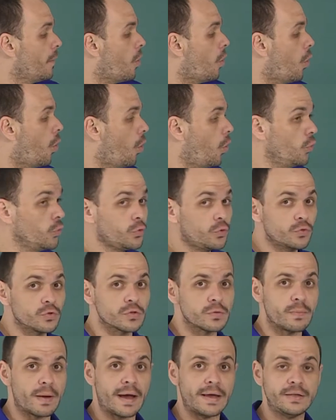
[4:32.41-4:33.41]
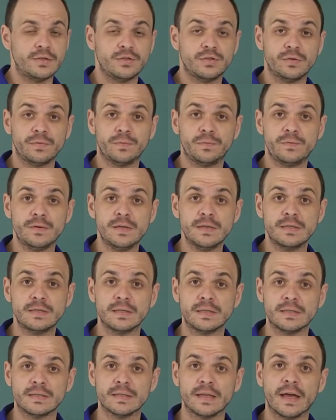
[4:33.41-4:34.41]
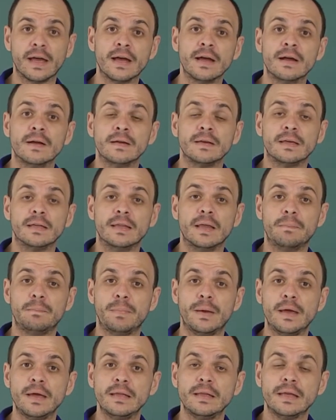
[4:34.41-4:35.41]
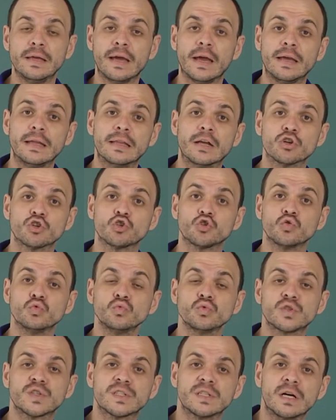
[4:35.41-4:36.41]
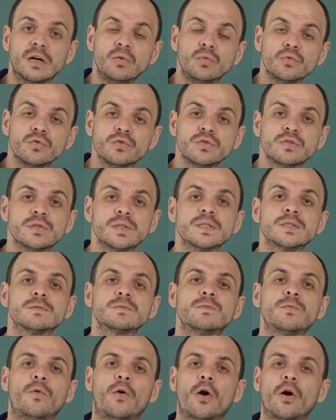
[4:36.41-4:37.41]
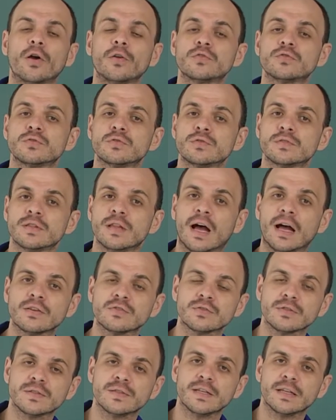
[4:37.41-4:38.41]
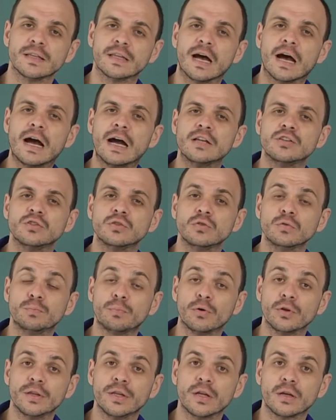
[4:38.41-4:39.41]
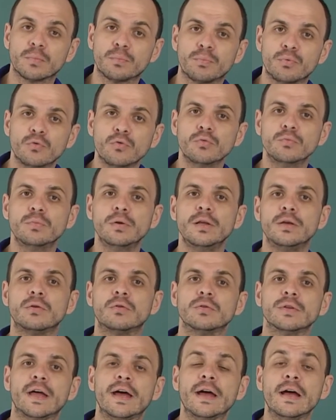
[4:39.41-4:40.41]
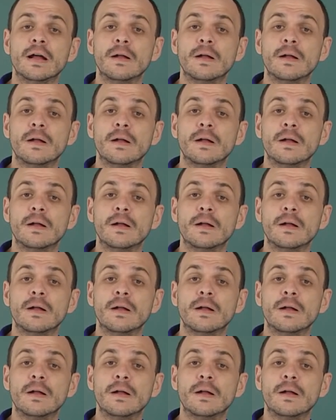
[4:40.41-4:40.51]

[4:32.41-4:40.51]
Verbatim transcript: outros mais difíceis, né? que dependem aí da junção dos esforços da sociedade, do poder público, né?